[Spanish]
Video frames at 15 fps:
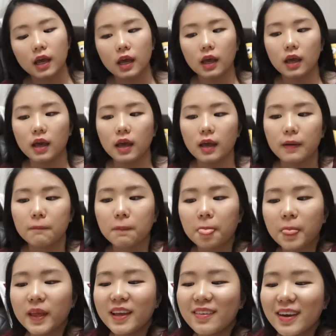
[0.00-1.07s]
Em,
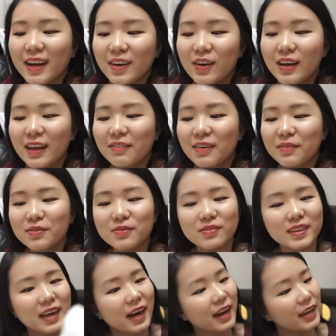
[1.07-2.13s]
y vean lo que me
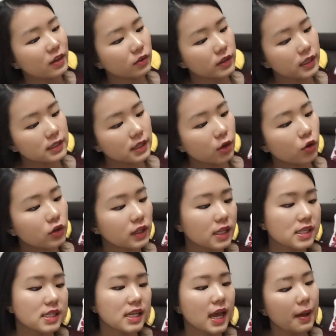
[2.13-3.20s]
trajeron, dice
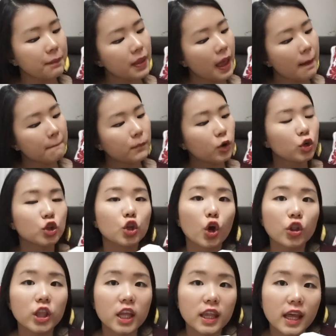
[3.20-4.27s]
cortesía por
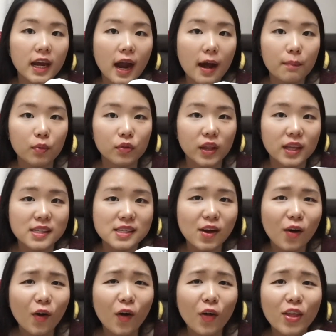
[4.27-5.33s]
no tener japonés.
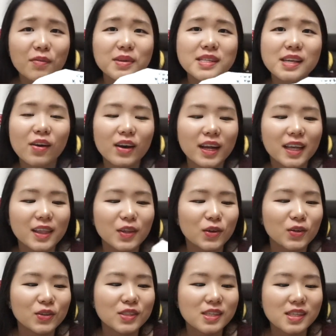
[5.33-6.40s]
¡Oh, demasiado
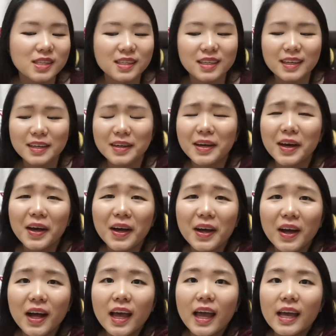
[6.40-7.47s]
lindos!
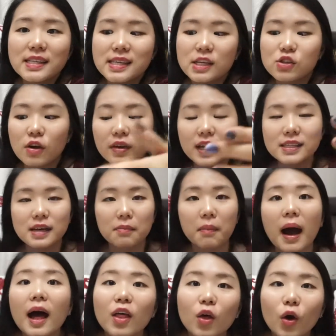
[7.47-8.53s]
Es que yo había
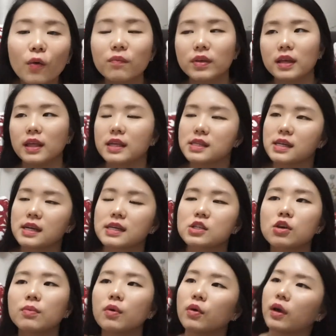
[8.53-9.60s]
llamado y decirles
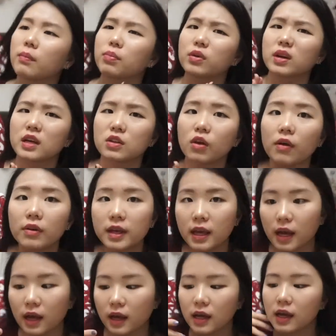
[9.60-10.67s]
como que porque no
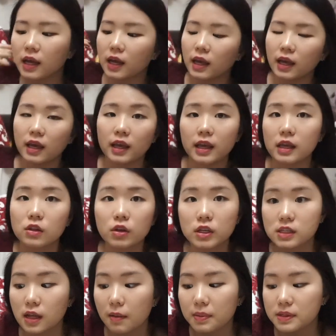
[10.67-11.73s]
había, eh, qué es lo que
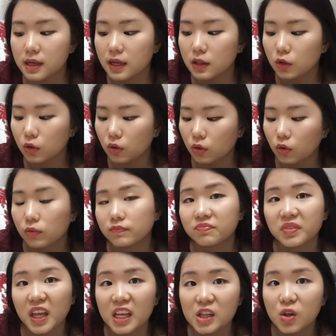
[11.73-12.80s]
estaba pasando o
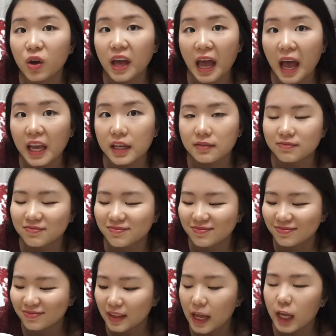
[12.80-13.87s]
qué es lo que hay,
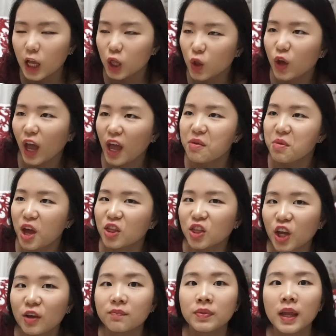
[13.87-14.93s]
qué es lo que hay mi
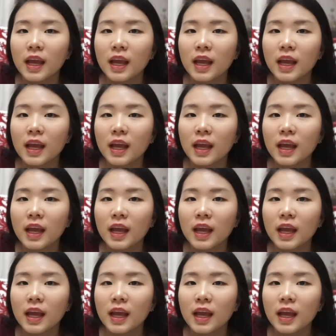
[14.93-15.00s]
gente.